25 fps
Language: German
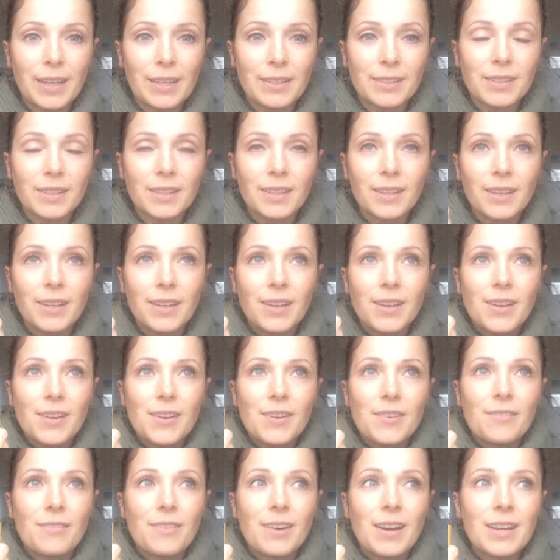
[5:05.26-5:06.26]
hat,
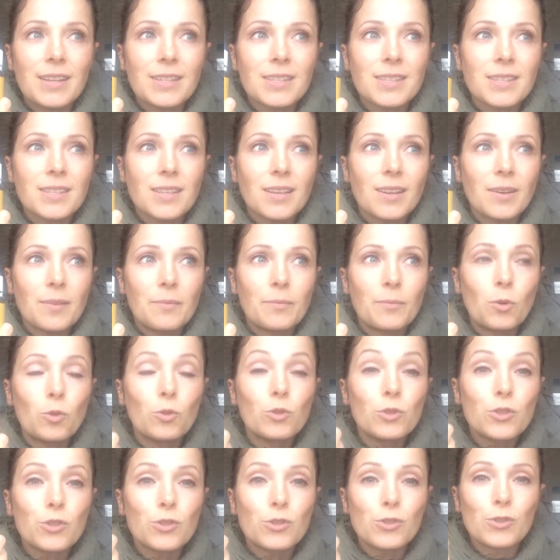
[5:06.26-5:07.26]
was ähm,
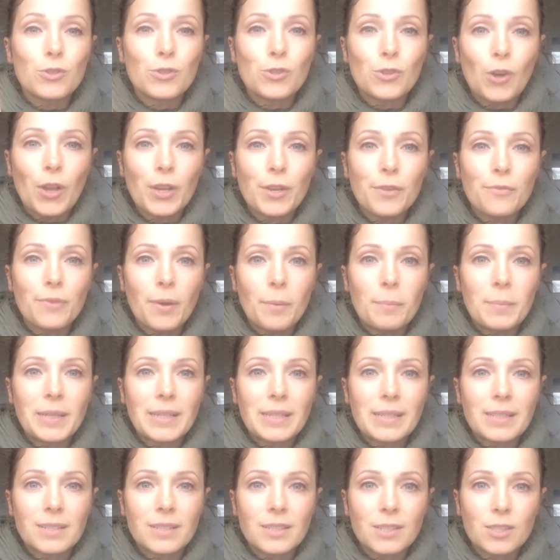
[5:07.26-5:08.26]
uns Sonne
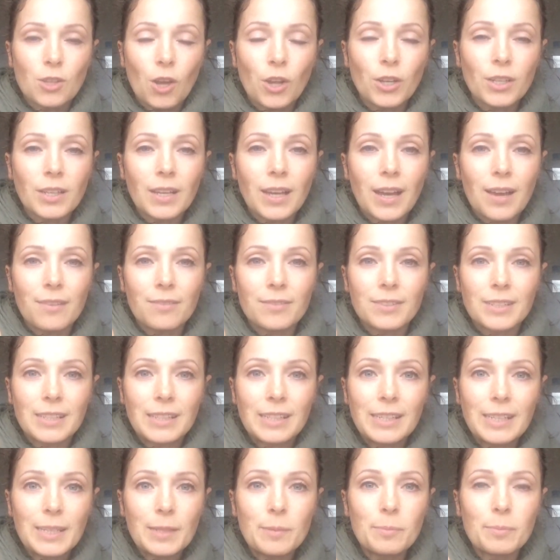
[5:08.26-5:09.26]
vermittelt, die Sonnenkraft, die
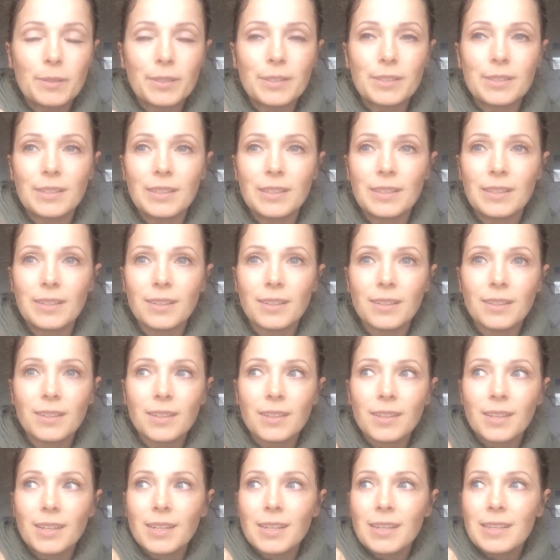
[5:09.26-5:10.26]
Liebe, die,
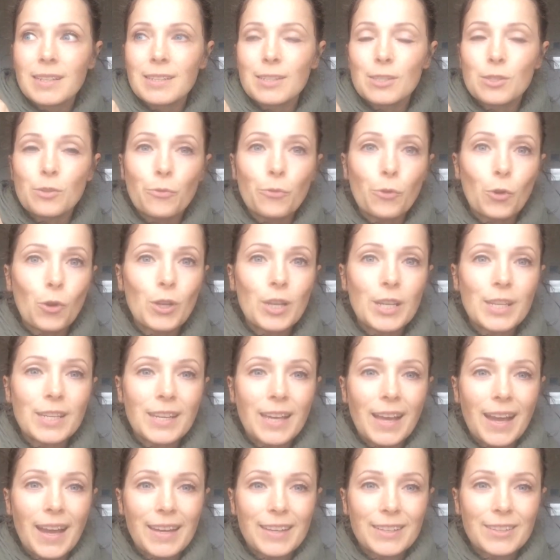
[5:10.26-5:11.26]
diese
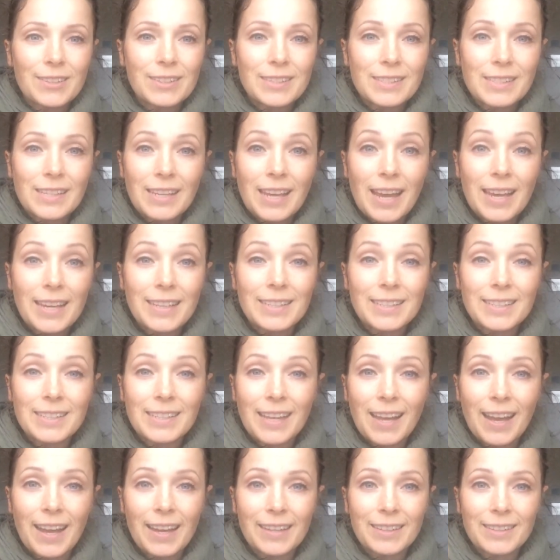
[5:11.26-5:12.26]
Fröhlichkeit, diese
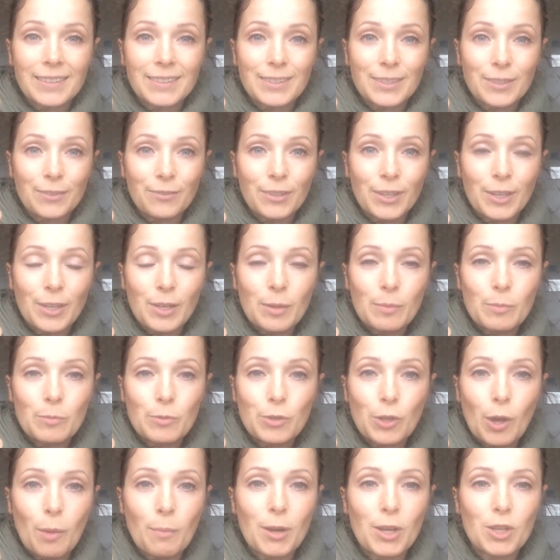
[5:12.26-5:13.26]
Leichtigkeit, die wir im
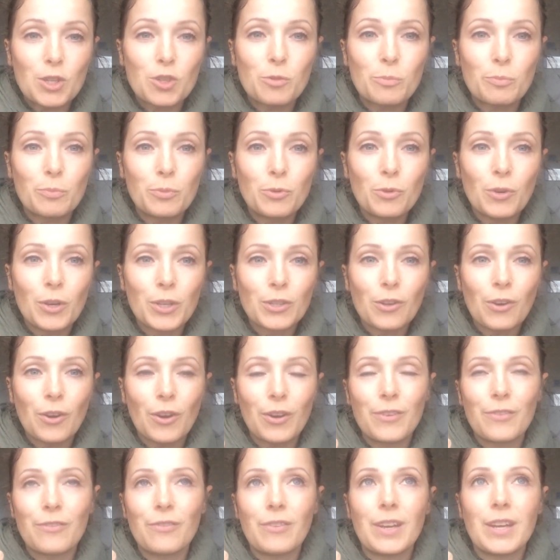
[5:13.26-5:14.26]
Sommer spüren
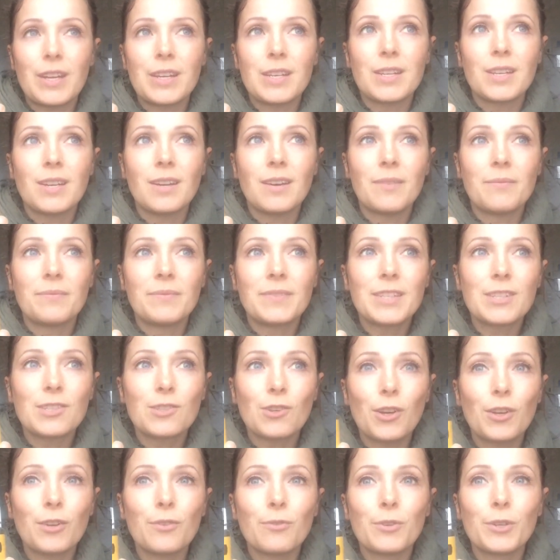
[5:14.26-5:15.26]
können, wenn ähm, die
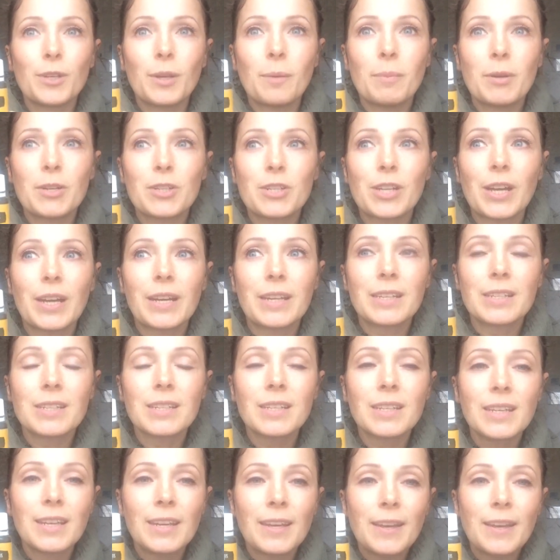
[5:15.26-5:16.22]
Sonne wunderbar scheint